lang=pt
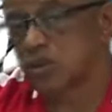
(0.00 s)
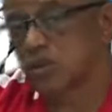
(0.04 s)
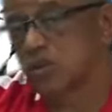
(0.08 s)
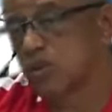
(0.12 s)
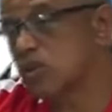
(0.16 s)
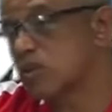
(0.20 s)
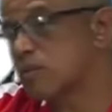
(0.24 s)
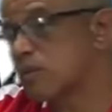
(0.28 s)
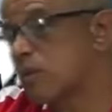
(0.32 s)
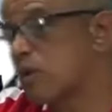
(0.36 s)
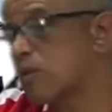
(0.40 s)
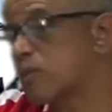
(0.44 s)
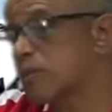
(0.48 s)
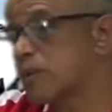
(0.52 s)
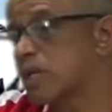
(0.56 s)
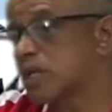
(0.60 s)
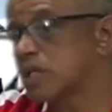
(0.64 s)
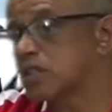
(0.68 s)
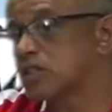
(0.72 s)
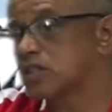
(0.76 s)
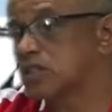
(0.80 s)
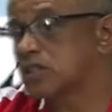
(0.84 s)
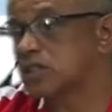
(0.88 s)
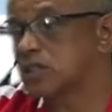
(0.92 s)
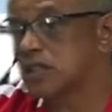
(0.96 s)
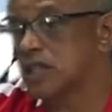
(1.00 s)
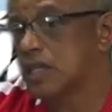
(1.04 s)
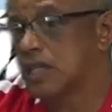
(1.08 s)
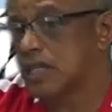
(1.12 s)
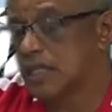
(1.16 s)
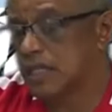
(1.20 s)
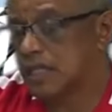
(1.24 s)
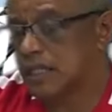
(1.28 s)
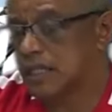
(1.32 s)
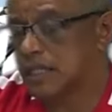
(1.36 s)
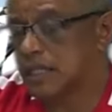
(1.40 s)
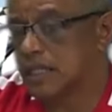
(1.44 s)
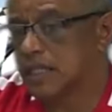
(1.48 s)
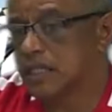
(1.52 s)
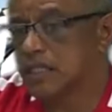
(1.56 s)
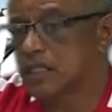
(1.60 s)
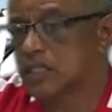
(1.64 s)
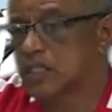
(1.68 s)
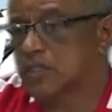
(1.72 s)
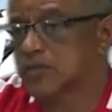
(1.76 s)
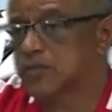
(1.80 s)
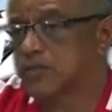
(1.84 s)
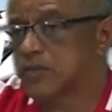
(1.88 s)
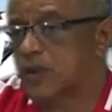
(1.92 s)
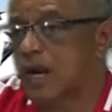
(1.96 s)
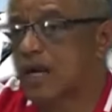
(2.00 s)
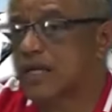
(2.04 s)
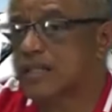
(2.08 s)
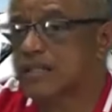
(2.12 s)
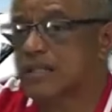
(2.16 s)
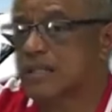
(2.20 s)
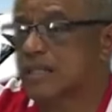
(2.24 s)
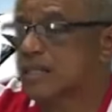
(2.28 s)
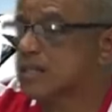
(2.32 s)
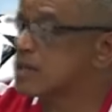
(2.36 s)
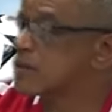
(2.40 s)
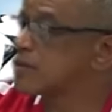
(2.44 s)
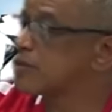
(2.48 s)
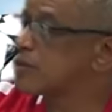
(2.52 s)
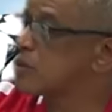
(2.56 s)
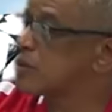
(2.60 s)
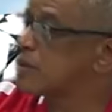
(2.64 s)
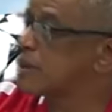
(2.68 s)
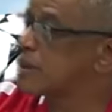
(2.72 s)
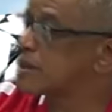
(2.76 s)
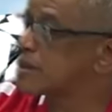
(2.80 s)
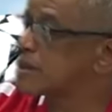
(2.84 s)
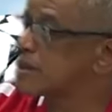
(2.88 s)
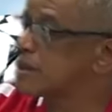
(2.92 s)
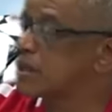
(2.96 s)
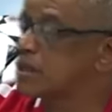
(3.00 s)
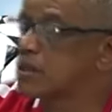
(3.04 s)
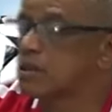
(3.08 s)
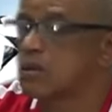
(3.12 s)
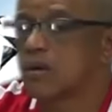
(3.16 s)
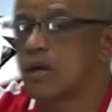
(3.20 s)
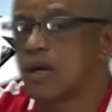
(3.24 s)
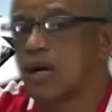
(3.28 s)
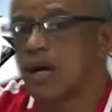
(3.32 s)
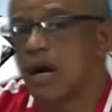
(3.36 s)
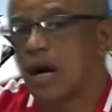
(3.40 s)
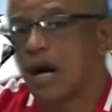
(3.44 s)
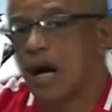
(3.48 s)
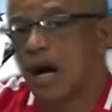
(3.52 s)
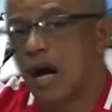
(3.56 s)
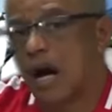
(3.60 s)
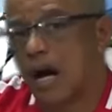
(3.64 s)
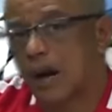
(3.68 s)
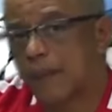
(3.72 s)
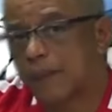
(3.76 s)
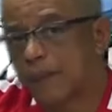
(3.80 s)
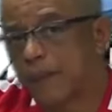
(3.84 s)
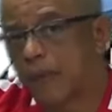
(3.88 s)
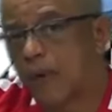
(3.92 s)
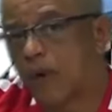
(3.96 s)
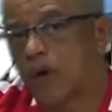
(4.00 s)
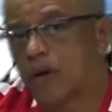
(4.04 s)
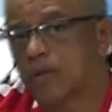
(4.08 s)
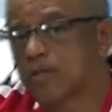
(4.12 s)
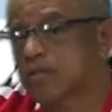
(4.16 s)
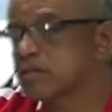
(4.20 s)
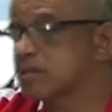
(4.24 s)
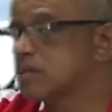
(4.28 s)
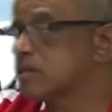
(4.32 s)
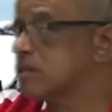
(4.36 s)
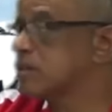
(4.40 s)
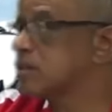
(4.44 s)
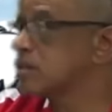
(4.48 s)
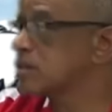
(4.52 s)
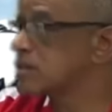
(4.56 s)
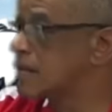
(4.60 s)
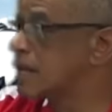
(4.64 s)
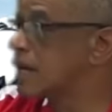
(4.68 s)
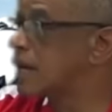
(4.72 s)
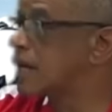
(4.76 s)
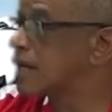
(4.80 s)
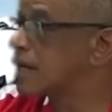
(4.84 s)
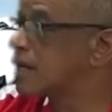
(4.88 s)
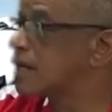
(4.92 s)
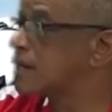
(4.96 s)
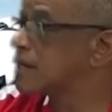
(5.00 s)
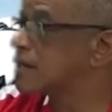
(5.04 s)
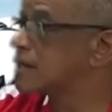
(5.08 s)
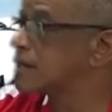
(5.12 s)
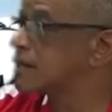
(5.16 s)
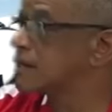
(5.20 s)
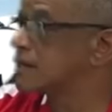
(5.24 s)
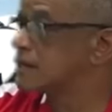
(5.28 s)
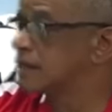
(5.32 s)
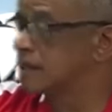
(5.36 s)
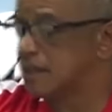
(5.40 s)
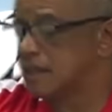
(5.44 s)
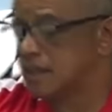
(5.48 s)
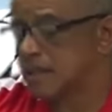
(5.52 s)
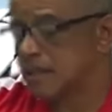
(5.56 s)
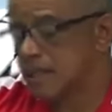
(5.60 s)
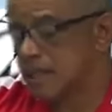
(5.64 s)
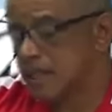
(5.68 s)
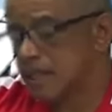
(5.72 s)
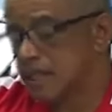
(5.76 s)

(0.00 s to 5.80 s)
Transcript: Normalmente eles fazem essa formação após encerrar a carreira. Né?